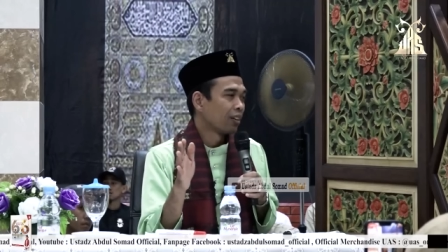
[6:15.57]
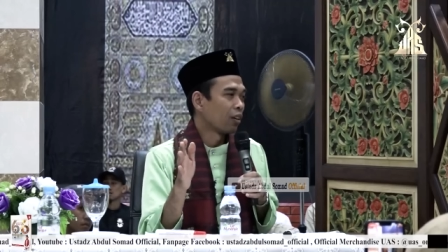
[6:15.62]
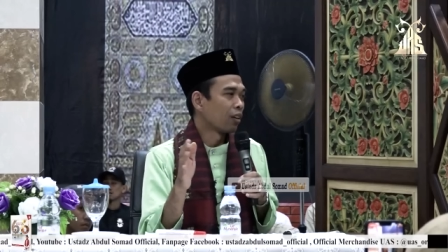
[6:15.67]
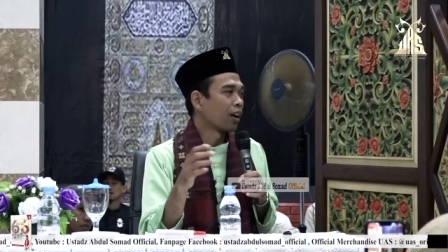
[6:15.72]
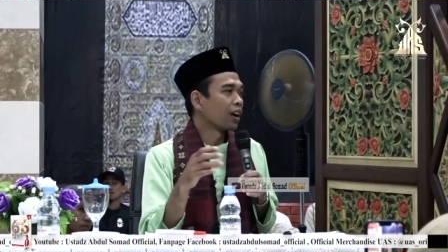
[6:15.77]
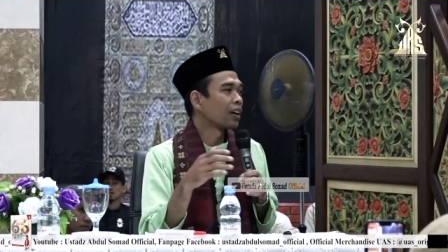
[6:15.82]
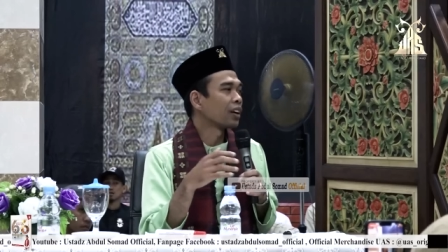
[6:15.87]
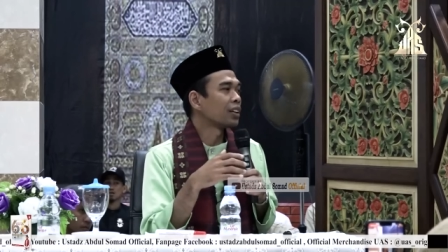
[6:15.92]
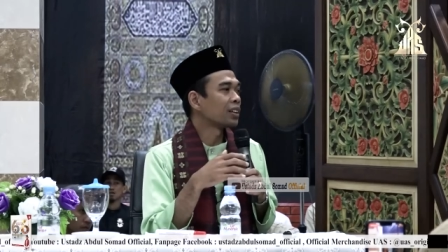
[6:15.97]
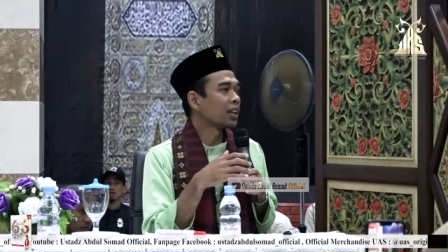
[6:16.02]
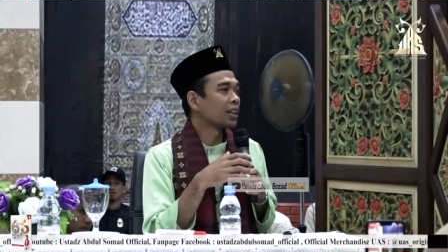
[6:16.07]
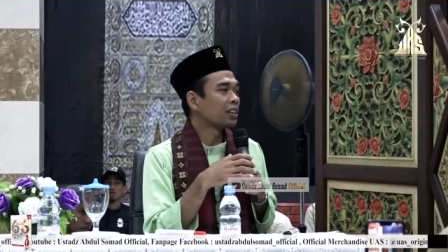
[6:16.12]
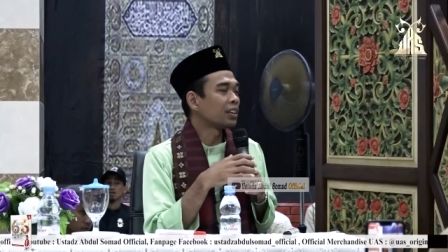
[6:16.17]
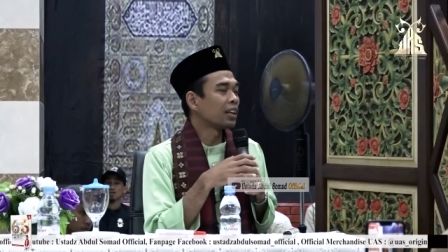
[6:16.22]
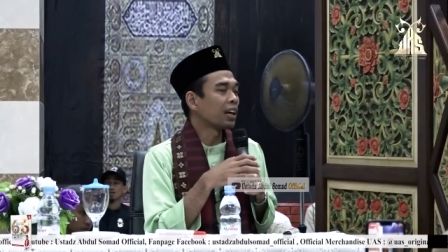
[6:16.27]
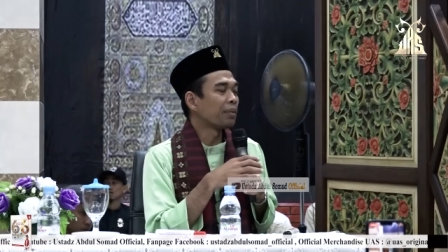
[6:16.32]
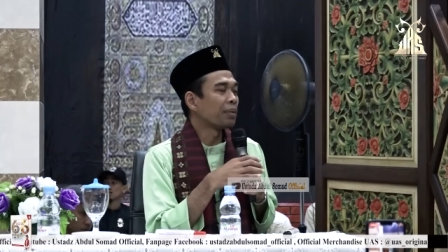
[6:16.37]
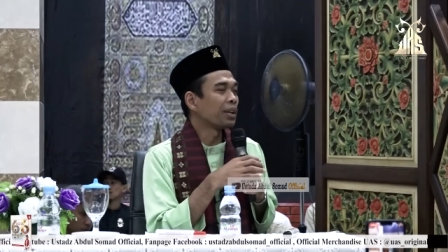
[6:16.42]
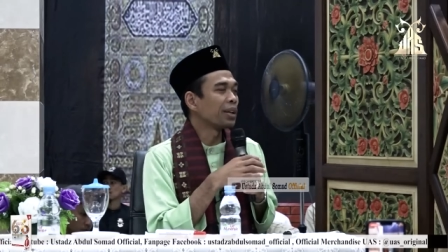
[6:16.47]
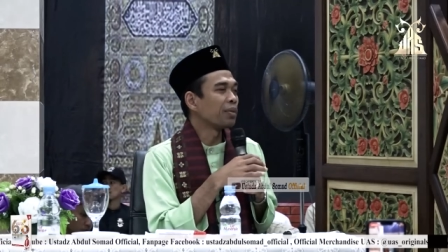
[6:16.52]
orang kita
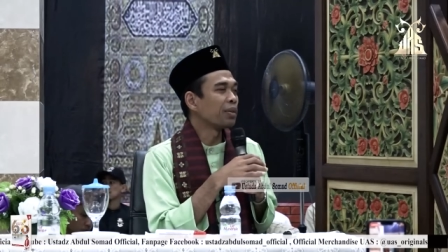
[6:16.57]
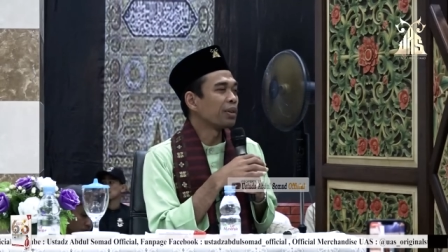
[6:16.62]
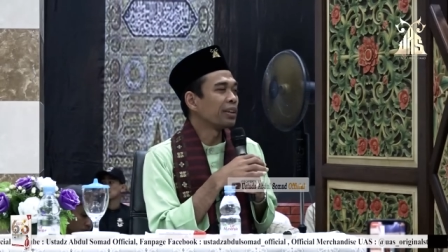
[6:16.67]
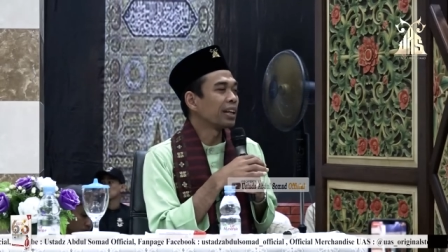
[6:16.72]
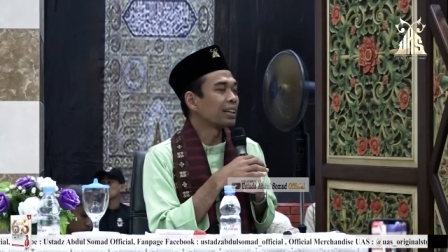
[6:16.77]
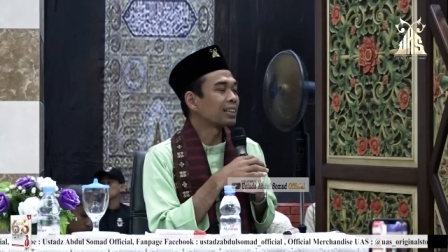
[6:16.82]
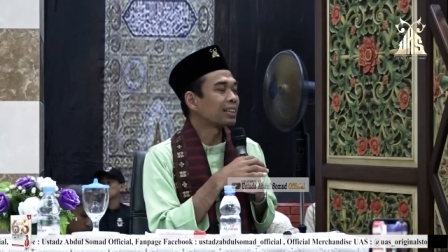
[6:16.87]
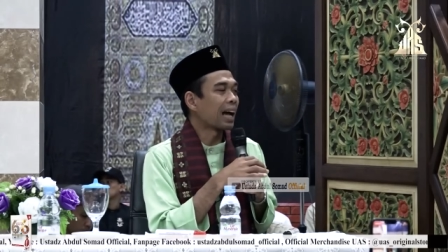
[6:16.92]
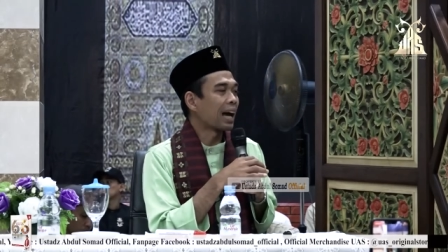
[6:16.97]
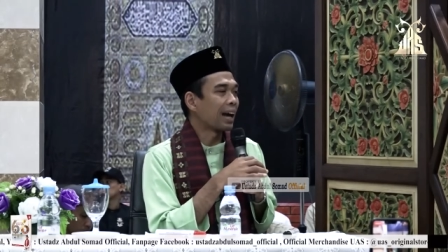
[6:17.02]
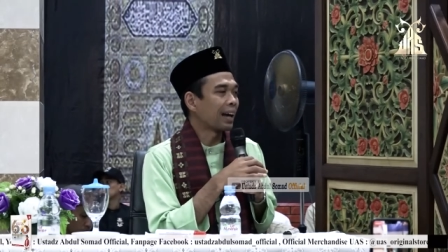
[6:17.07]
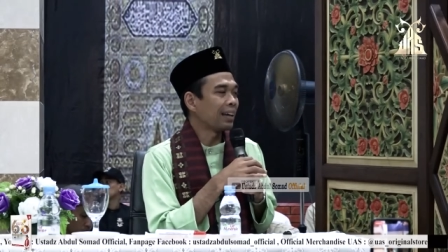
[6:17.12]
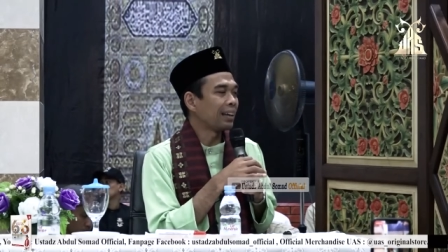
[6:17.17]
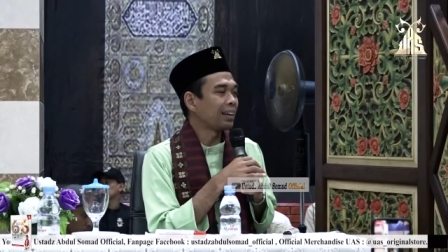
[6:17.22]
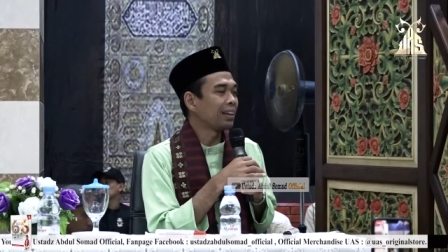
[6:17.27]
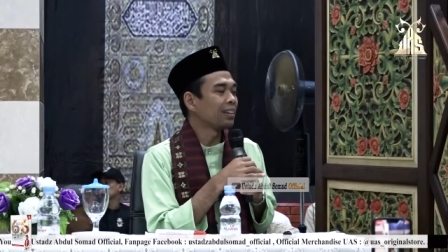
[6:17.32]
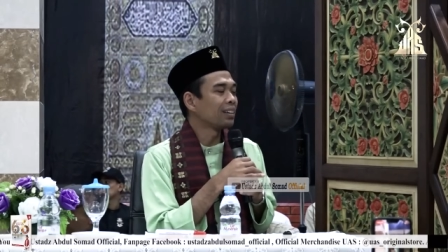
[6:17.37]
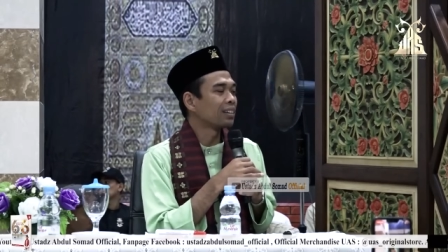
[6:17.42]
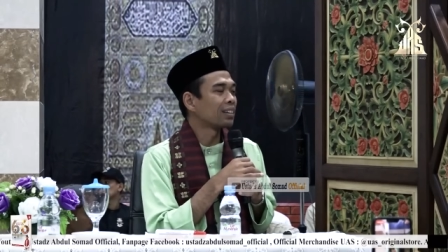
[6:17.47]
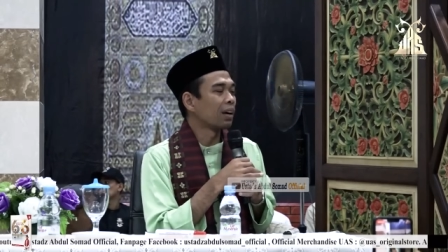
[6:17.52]
tidak menyebutnya
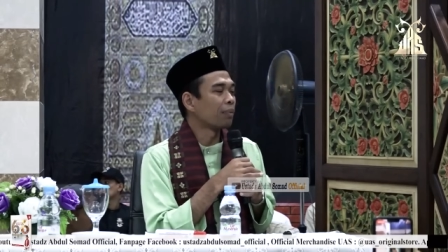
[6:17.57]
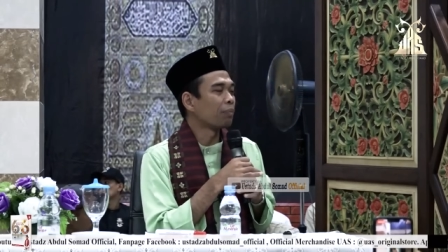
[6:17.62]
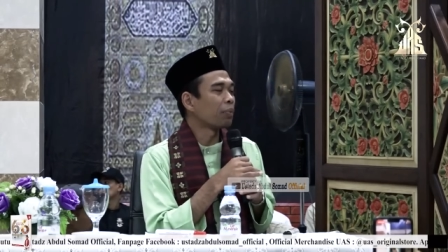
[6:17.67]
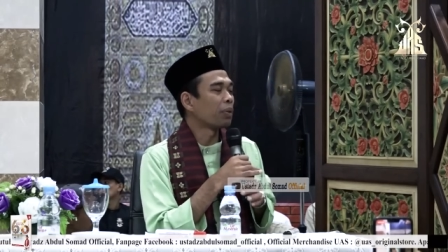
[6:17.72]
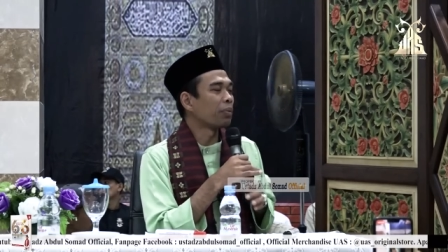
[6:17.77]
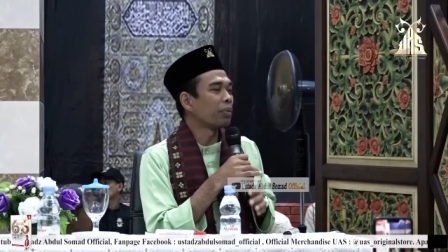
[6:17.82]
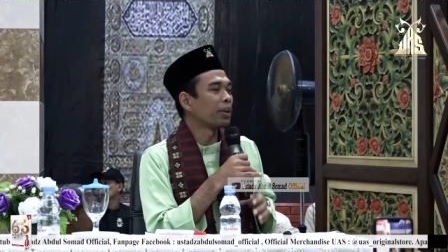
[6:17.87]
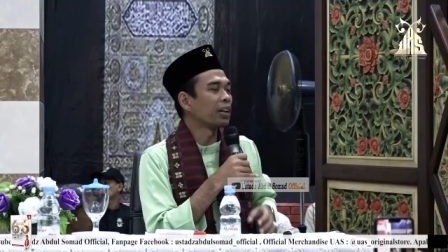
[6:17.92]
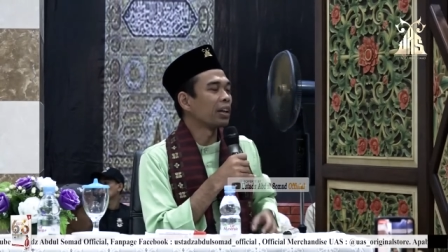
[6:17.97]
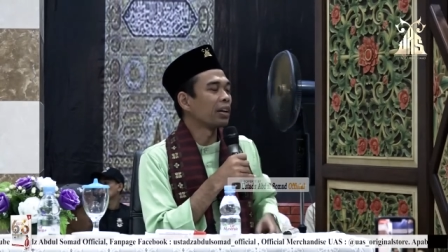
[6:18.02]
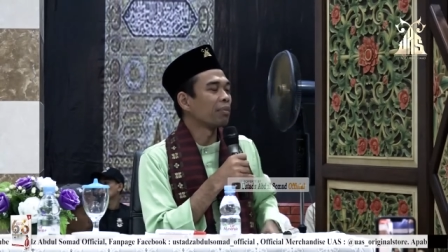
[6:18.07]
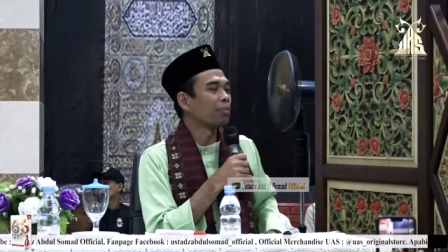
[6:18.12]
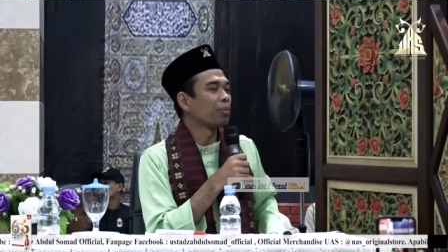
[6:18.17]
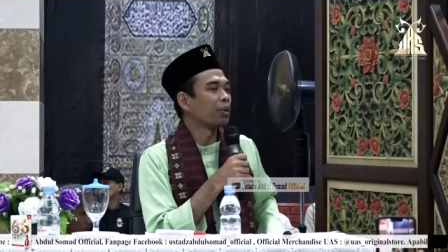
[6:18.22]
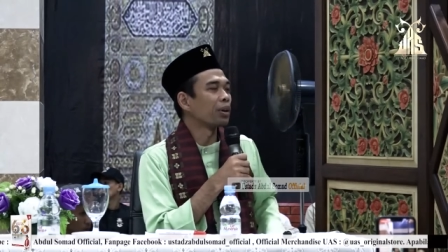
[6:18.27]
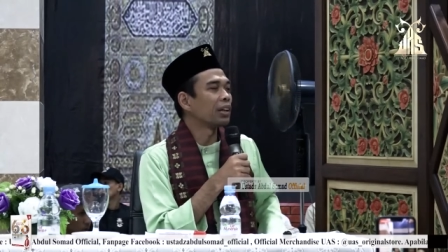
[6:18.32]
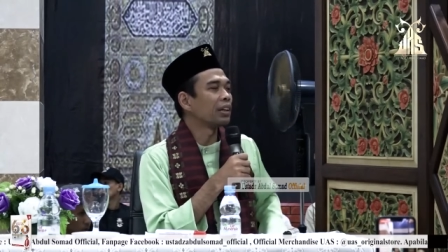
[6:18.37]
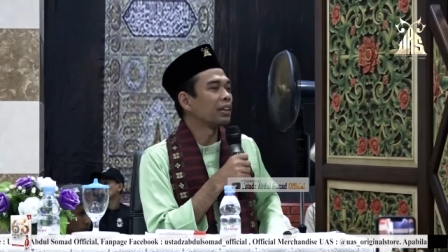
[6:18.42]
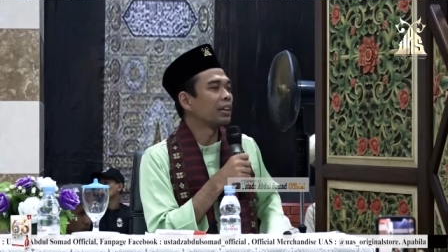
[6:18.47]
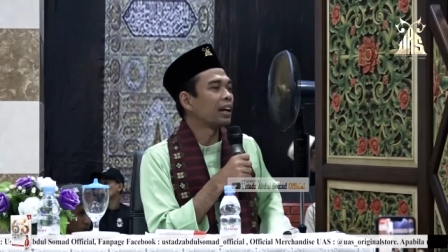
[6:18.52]
Thai tapi
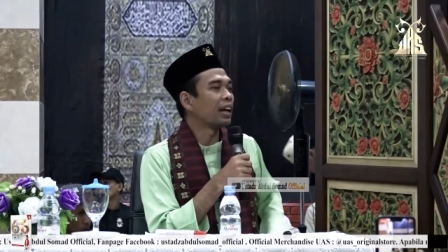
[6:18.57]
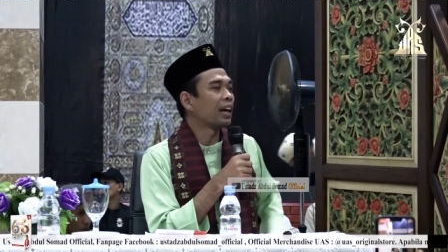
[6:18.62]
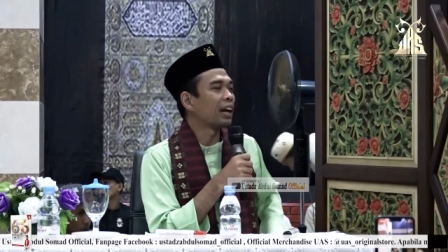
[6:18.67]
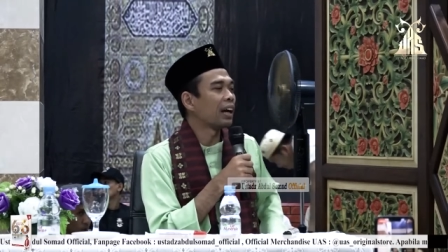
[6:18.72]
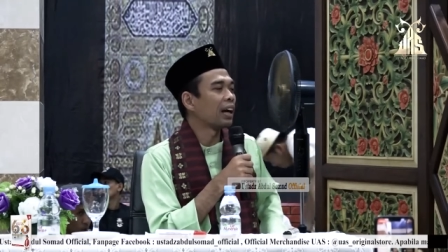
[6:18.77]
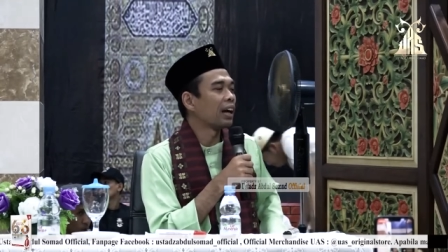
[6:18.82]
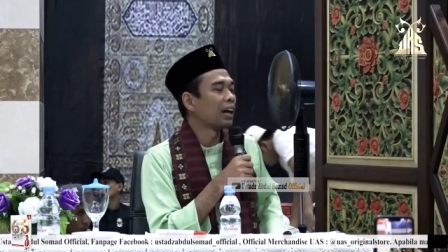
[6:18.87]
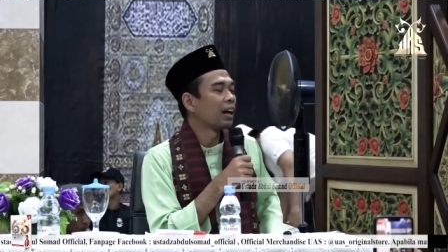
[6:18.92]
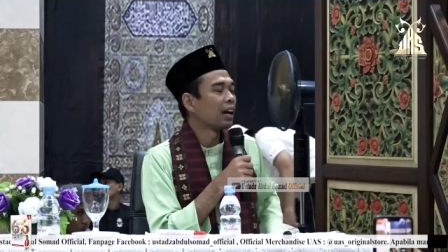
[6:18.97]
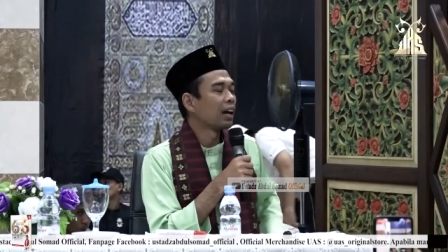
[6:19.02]
menyebutnya